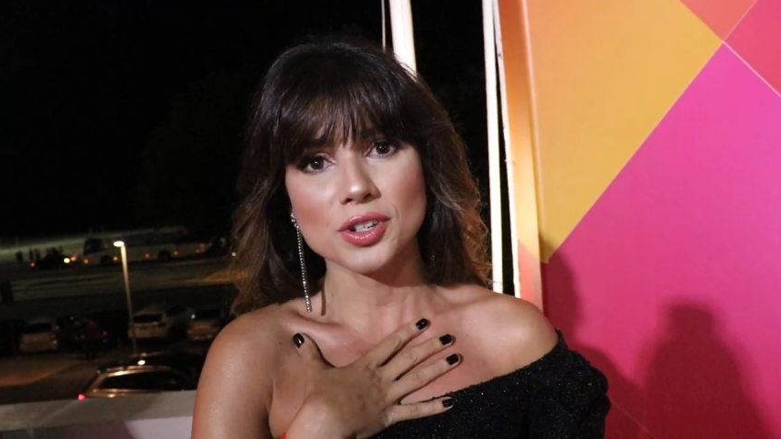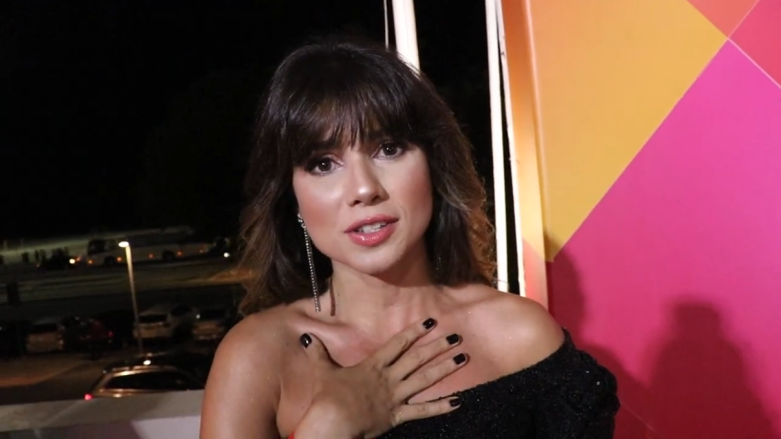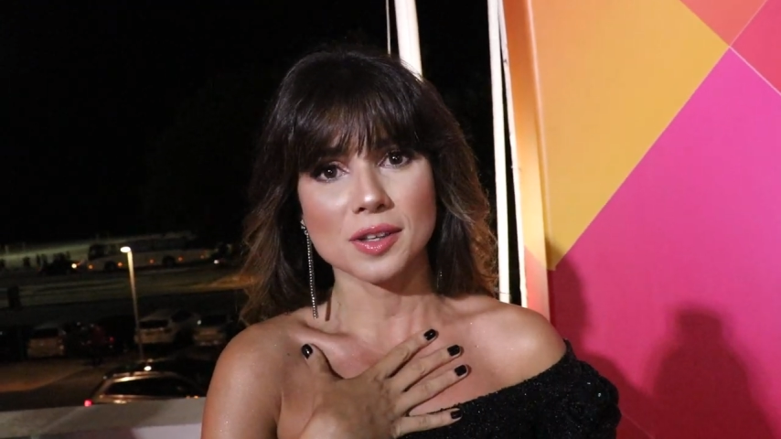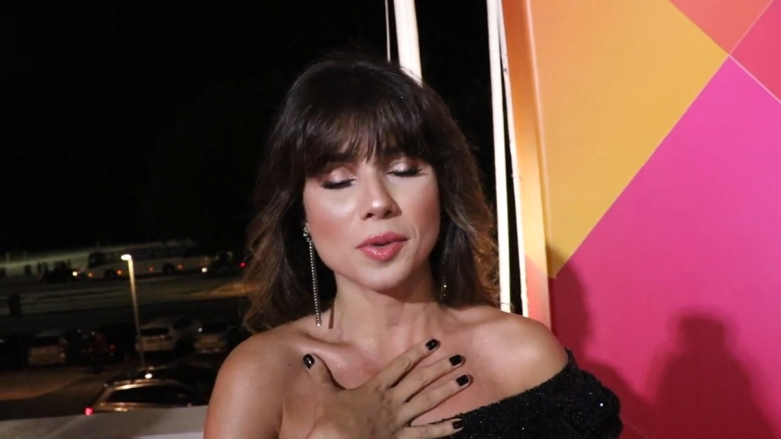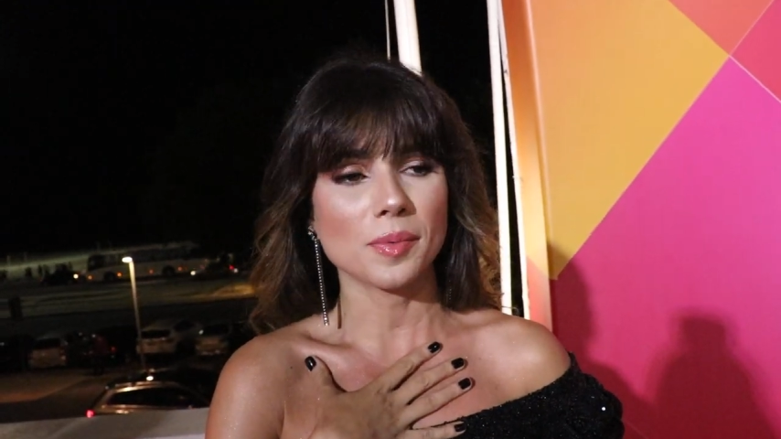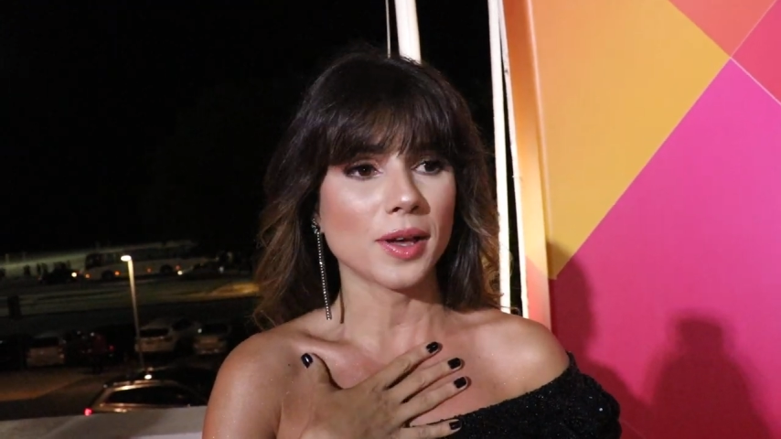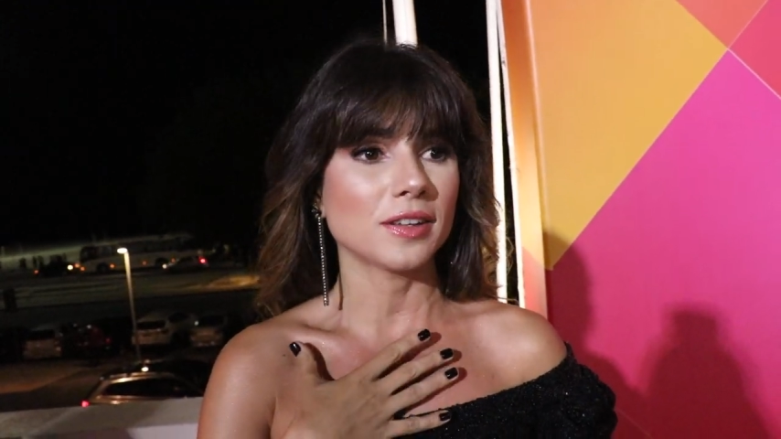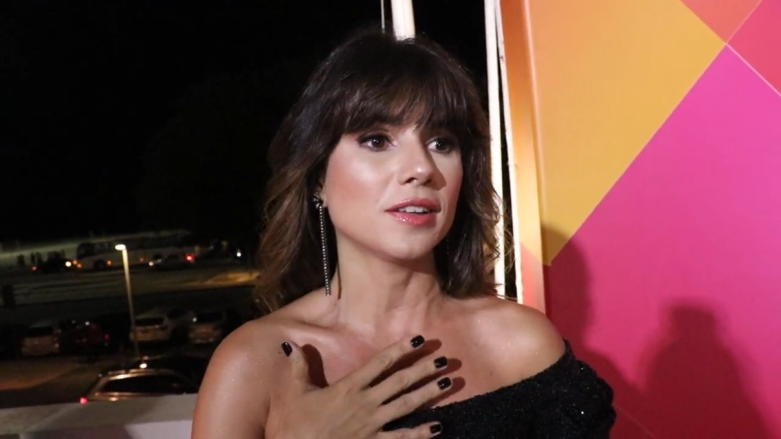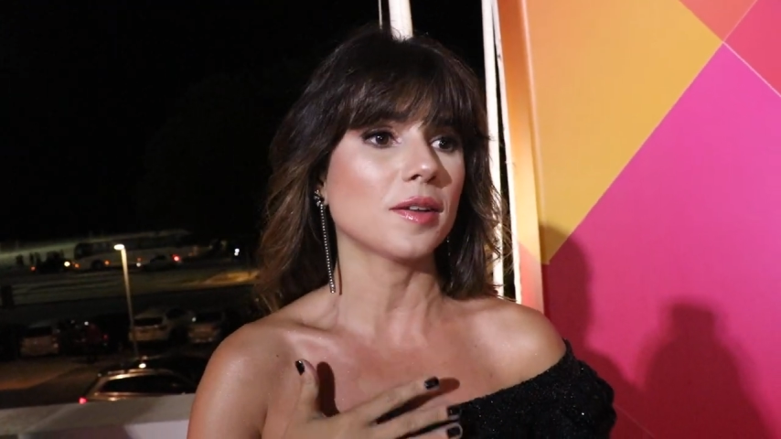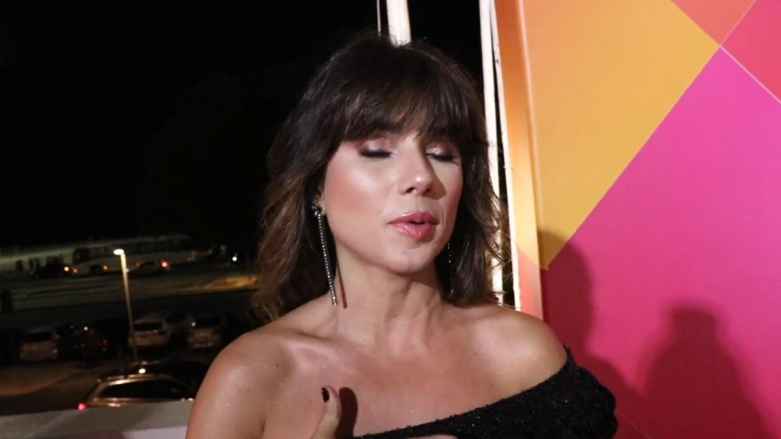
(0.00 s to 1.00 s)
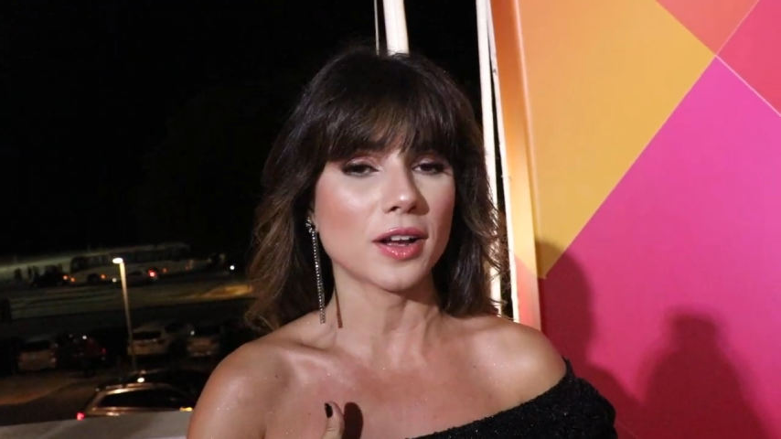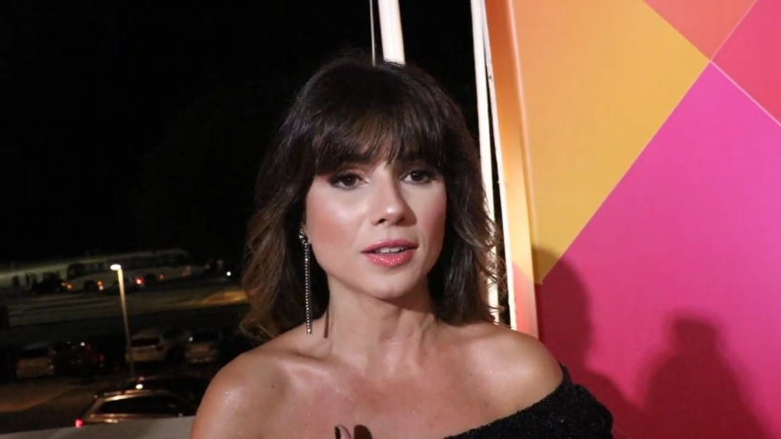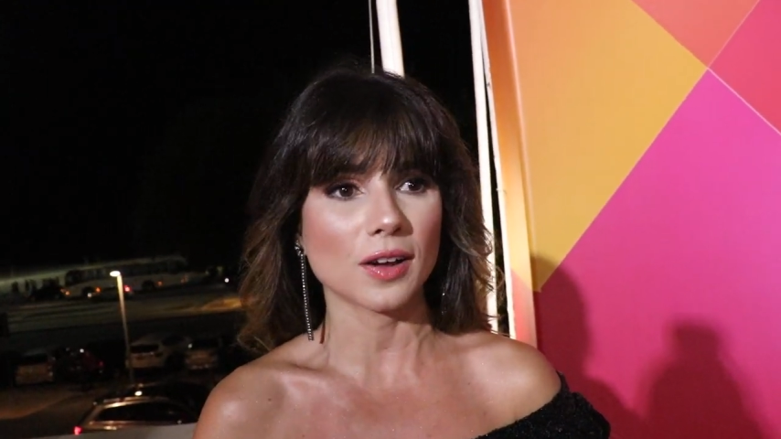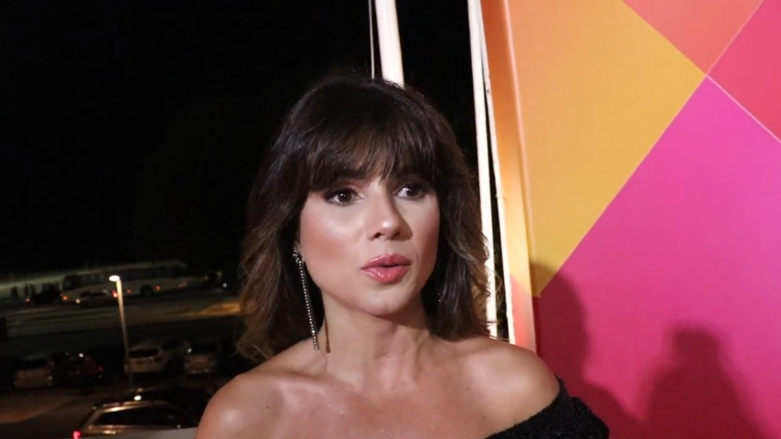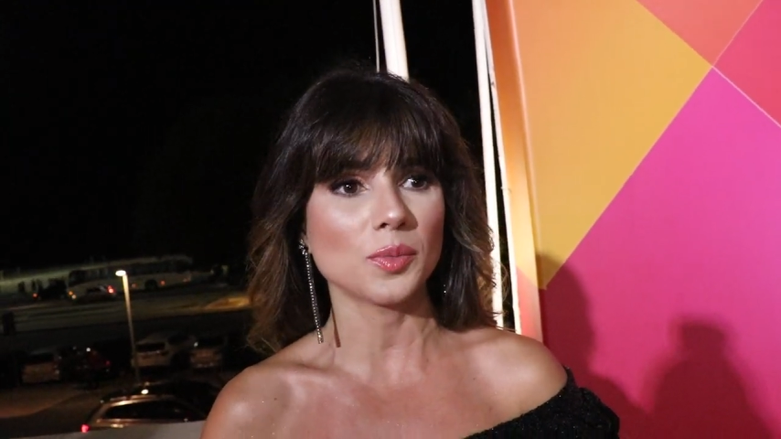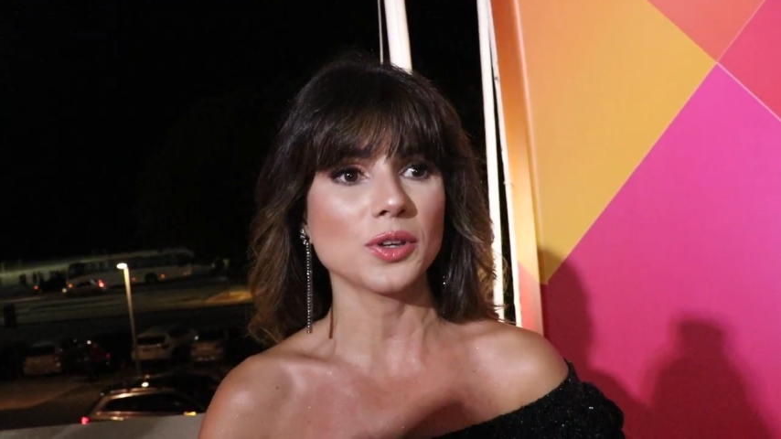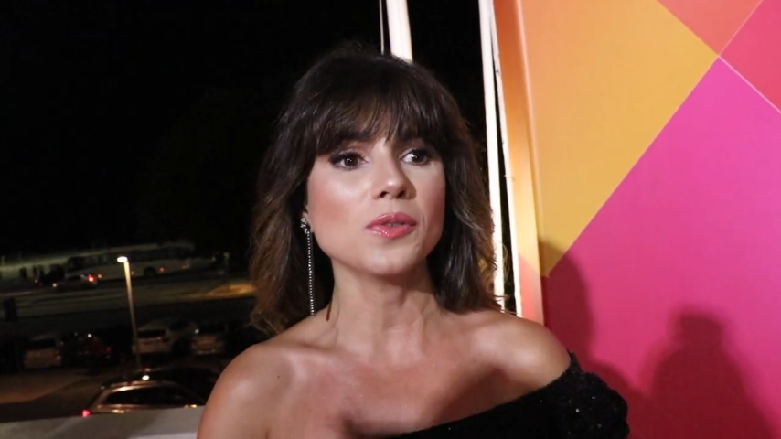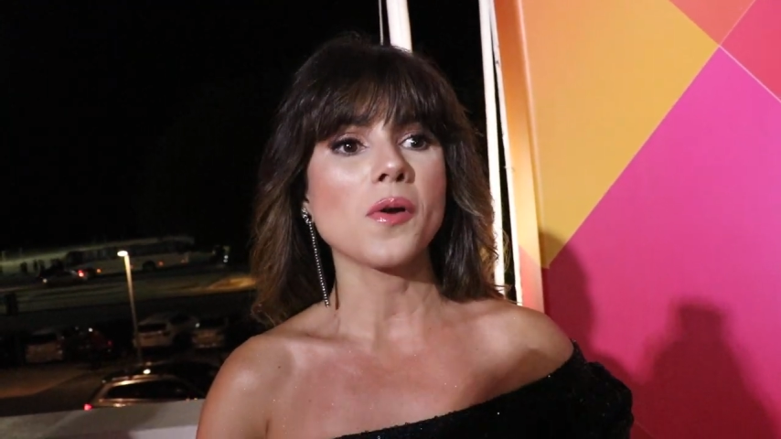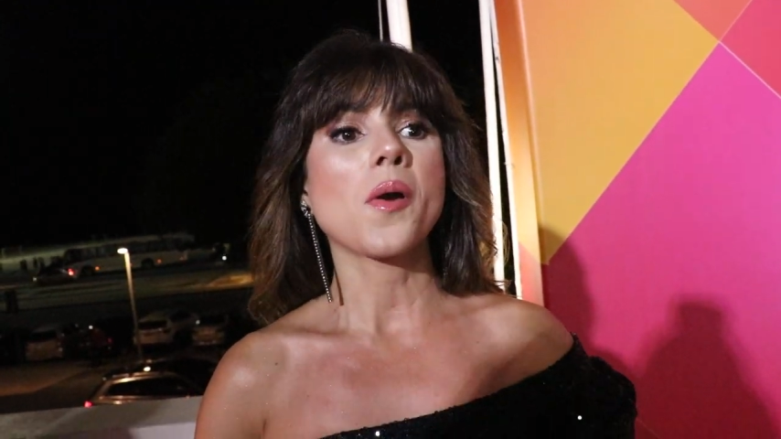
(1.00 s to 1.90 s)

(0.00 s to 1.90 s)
receber a Marina para cantar comigo,